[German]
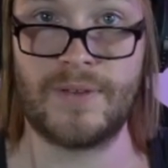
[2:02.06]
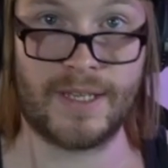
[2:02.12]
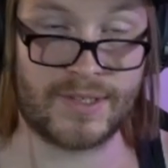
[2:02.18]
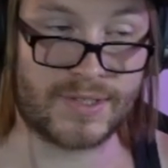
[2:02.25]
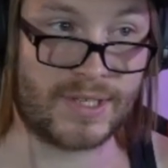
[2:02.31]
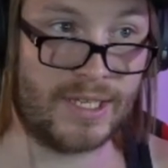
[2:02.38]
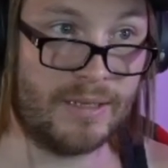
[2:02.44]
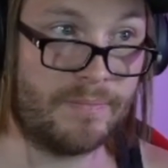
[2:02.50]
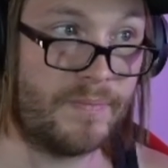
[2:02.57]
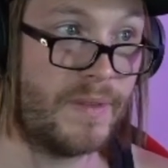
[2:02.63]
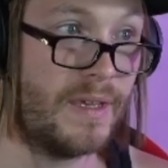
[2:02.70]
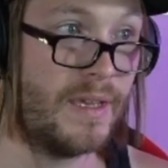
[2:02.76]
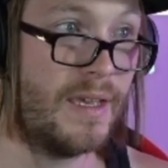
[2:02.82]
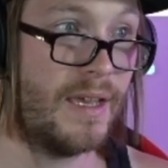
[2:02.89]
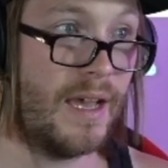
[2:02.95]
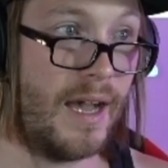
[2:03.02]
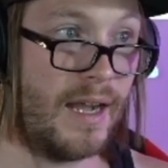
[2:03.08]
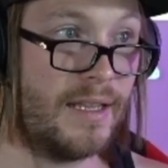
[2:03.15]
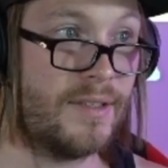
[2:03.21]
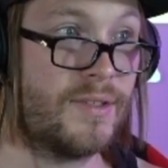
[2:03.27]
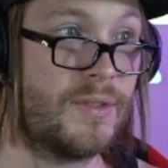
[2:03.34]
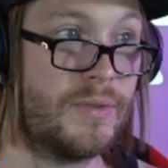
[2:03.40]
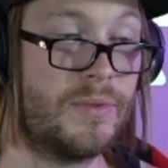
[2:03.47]
Fix geben.
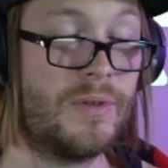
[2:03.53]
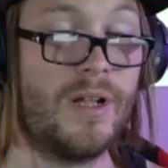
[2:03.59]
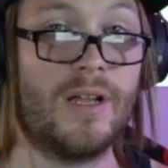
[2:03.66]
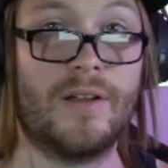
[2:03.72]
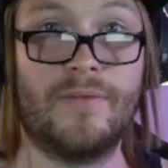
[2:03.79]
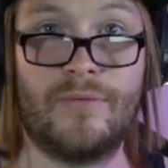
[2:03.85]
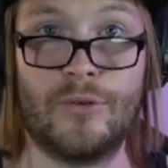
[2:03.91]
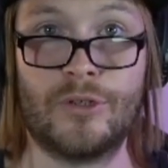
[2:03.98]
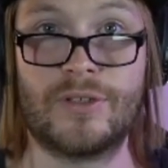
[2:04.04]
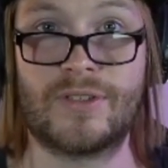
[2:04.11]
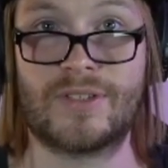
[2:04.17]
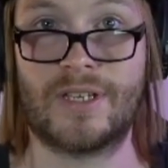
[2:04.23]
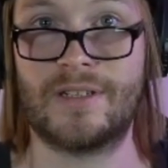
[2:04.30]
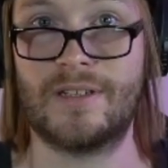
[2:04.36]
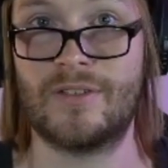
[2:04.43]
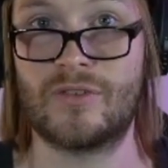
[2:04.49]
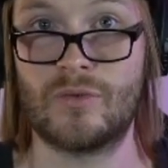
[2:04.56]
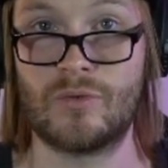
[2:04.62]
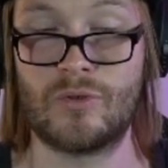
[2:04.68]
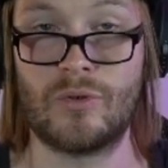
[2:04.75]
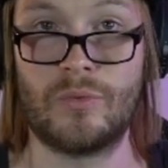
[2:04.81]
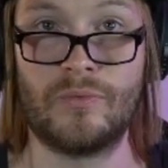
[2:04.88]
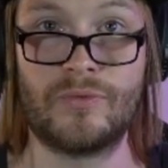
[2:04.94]
Also wird es dann in
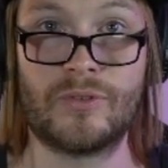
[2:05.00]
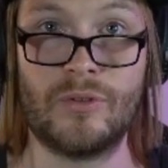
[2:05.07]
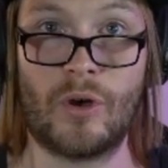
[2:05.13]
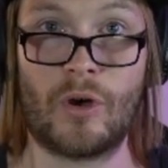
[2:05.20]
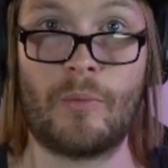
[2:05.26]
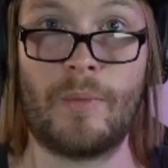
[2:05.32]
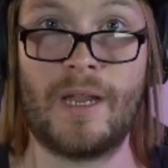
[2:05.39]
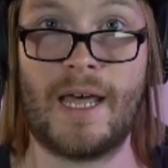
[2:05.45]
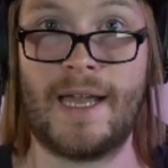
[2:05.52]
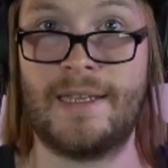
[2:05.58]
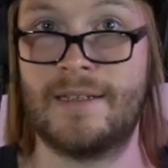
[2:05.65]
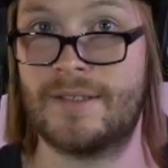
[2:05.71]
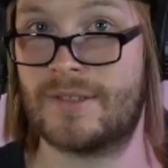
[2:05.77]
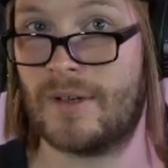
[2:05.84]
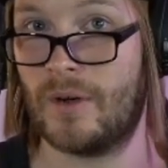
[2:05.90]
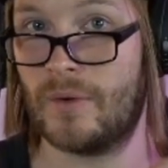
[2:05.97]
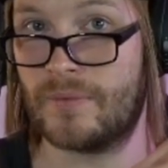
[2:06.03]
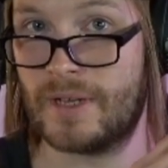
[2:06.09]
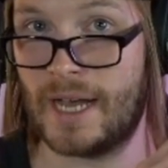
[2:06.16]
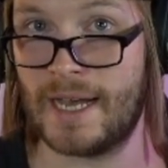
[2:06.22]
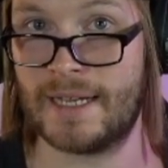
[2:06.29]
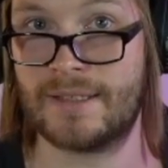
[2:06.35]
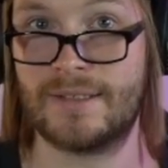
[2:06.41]
Zukunft nochmal einiges darauf
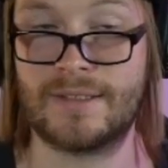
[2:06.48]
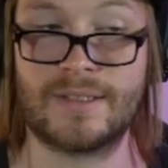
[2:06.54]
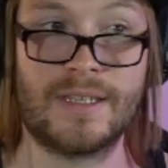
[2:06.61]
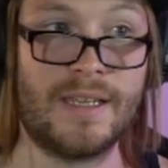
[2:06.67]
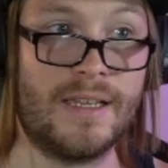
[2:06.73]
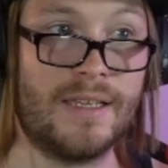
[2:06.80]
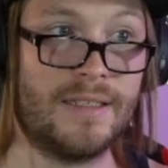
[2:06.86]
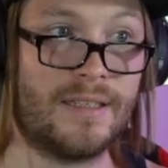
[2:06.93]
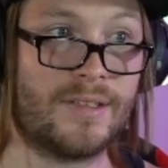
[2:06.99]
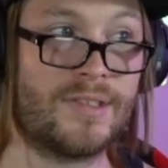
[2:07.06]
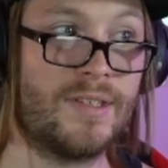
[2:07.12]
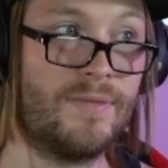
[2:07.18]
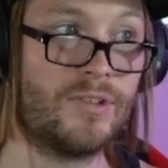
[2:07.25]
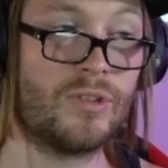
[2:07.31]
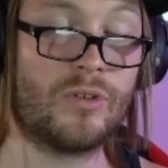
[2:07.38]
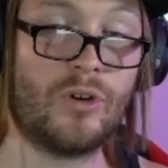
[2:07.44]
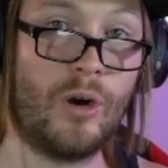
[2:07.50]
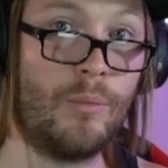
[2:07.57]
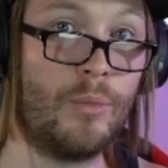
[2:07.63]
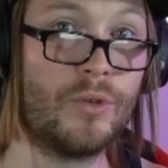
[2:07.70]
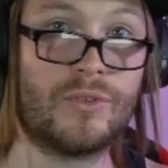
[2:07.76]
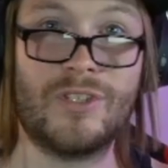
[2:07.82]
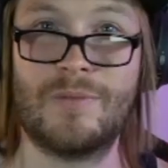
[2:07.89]
geachtet, dass gewisse
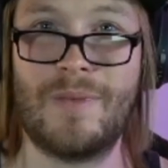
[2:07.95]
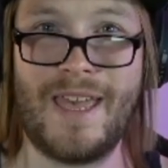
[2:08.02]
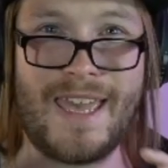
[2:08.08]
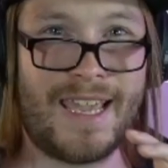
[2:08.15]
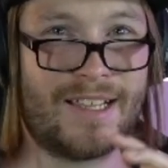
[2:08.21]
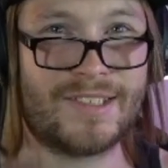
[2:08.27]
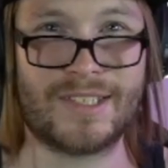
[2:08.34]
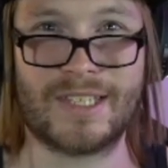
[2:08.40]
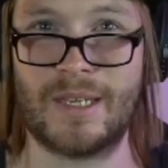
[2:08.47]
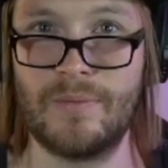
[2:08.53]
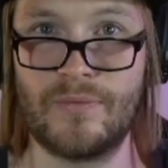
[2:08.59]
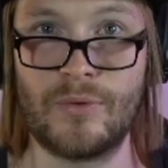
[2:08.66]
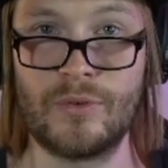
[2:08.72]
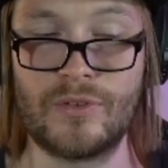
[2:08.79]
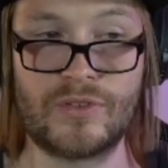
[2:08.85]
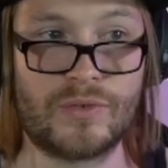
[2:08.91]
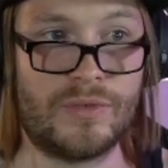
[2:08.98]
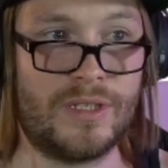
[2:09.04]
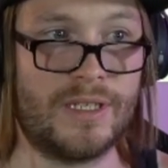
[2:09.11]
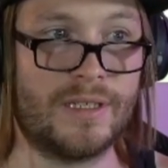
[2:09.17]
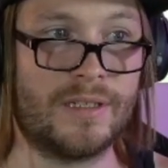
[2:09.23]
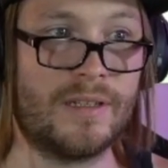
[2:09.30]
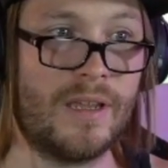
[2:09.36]
Kombos nicht mehr extrem
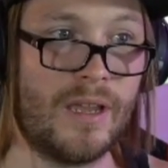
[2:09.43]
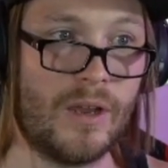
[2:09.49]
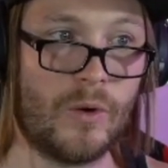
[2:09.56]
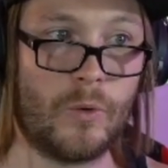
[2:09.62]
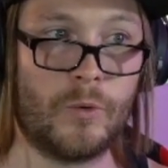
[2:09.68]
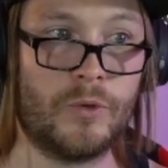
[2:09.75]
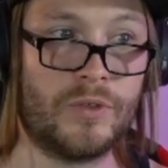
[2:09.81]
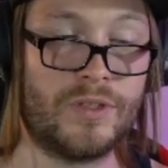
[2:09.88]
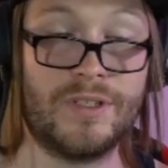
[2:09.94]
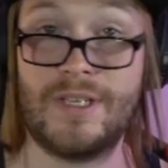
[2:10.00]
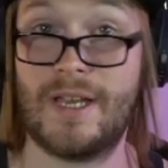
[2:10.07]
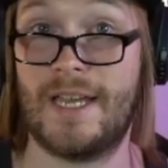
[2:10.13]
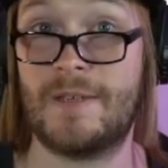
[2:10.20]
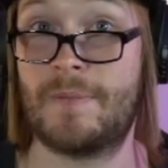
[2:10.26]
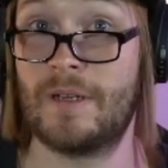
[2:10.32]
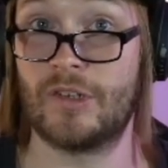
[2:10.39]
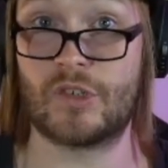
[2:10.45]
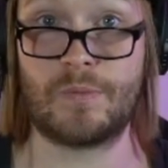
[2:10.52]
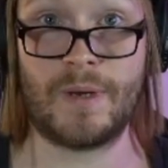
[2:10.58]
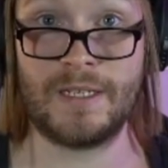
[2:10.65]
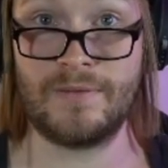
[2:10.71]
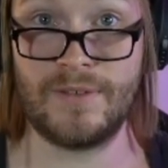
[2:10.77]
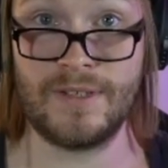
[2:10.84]
funktionieren. Und ja, ich bin
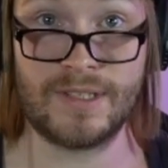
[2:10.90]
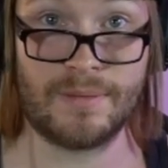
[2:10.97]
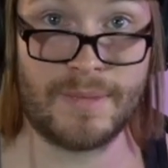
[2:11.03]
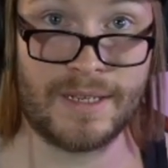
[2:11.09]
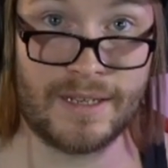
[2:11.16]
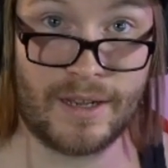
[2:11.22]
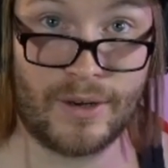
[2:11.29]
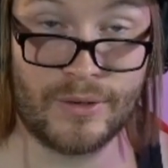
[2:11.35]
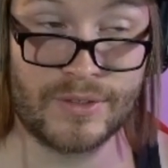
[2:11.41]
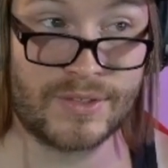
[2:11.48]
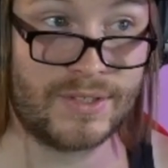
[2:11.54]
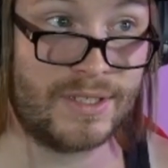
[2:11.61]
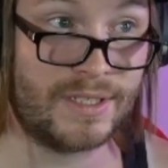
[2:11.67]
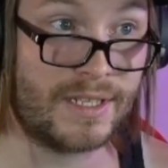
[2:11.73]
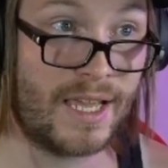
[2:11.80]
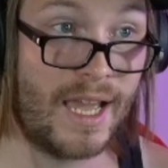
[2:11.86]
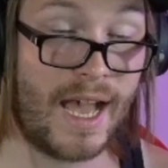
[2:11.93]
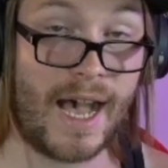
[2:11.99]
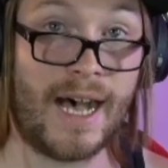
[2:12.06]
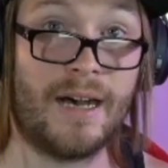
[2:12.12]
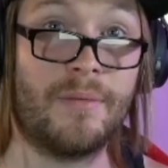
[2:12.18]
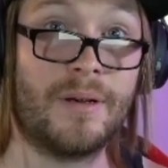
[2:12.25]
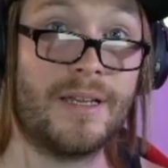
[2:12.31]
gespannt, wie es am Ende aussieht,
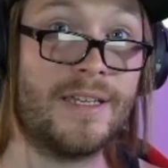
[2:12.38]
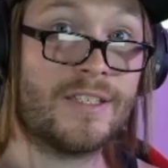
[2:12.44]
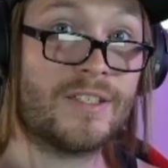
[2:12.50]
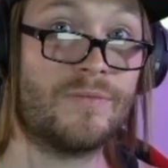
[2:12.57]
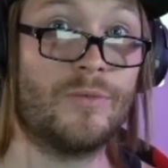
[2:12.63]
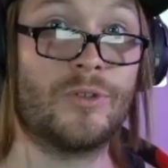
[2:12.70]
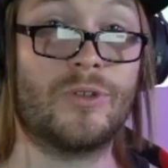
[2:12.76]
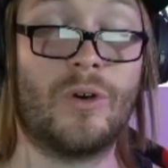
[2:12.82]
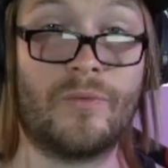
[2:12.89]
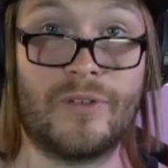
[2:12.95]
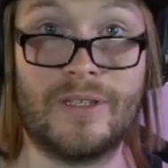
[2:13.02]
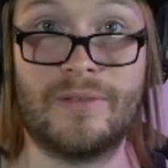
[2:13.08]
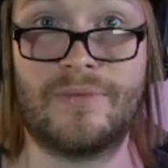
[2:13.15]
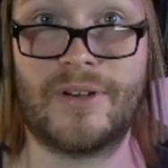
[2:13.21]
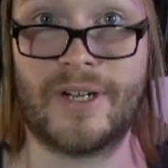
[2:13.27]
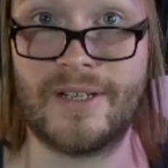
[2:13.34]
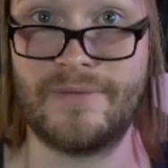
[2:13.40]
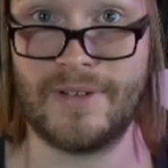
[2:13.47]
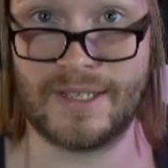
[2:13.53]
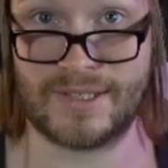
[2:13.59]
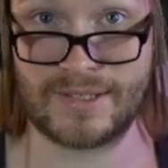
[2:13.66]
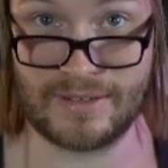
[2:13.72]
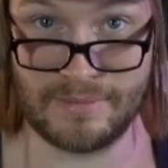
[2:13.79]
aber es wird auf jeden Fall
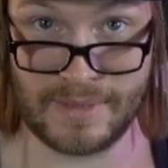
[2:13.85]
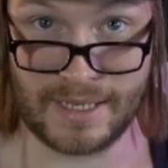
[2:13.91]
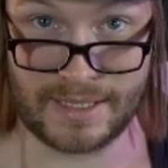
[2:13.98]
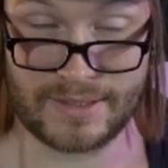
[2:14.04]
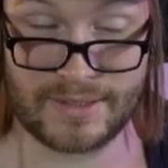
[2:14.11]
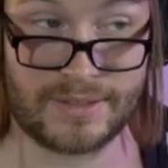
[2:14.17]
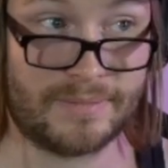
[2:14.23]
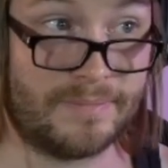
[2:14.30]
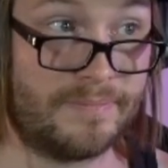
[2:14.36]
was gemacht.